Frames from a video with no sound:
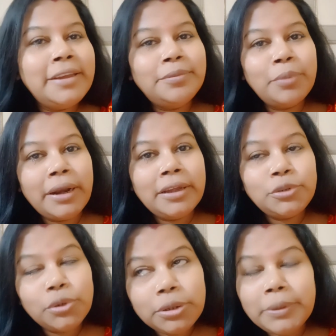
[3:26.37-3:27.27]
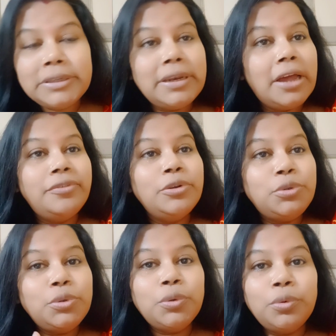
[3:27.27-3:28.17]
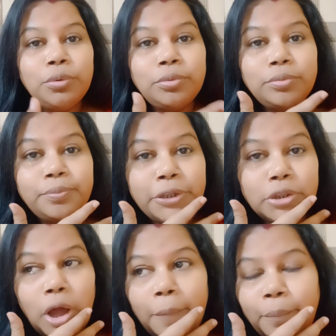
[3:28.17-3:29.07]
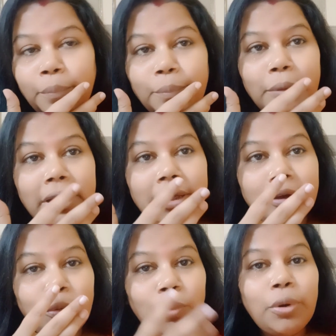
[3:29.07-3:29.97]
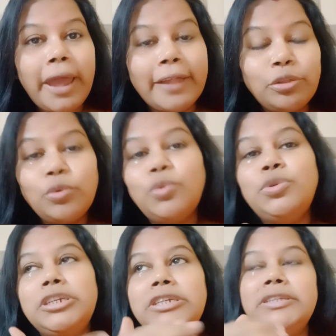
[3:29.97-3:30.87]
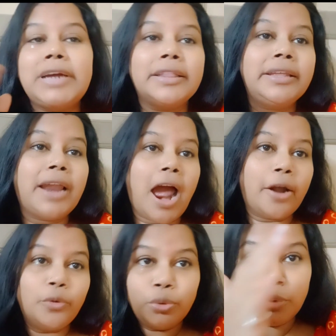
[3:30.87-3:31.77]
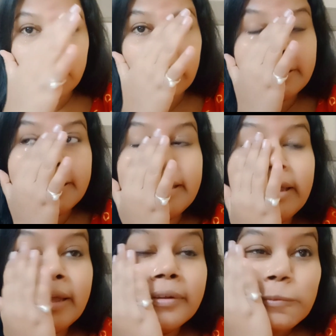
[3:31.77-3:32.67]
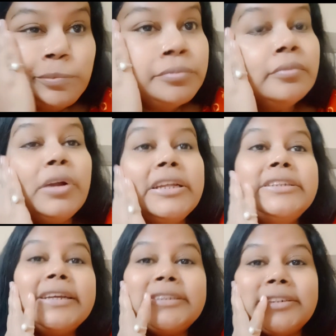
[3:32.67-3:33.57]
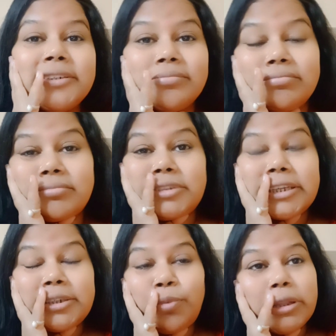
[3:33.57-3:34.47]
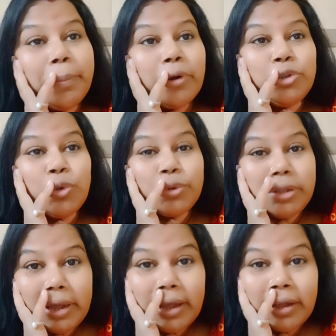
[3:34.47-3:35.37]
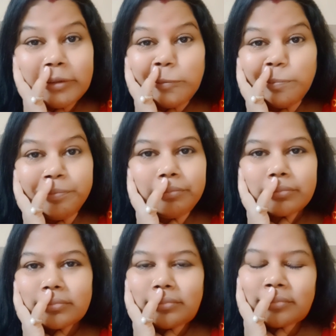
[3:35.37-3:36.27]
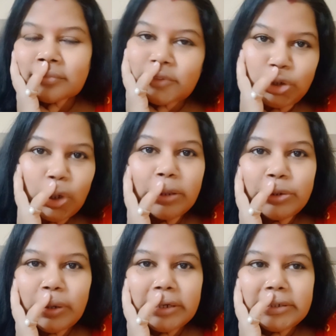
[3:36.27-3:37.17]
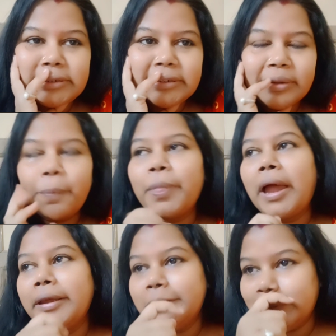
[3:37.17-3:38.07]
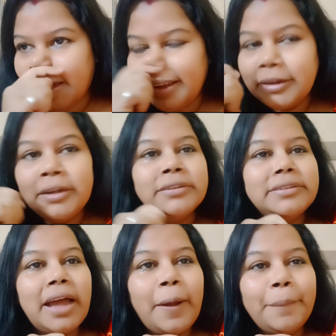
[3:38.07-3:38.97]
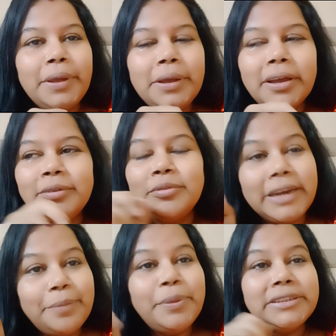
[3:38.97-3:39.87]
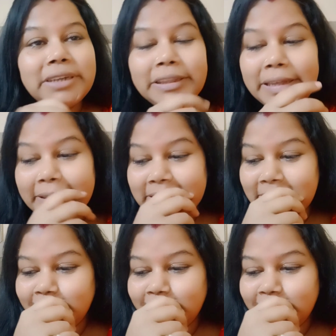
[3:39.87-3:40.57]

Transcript: মানে সত্যি লাভ ইউ টু প্রীতম মানে ওর এত খুশি ছাদের আনন্দটা দেখে মানে জাস্ট জাস্ট বলতে পারো চোখ থেকে জল চলে এসেছে আর কিছু না তা আমি ক্লিপিংসটা দিয়েছি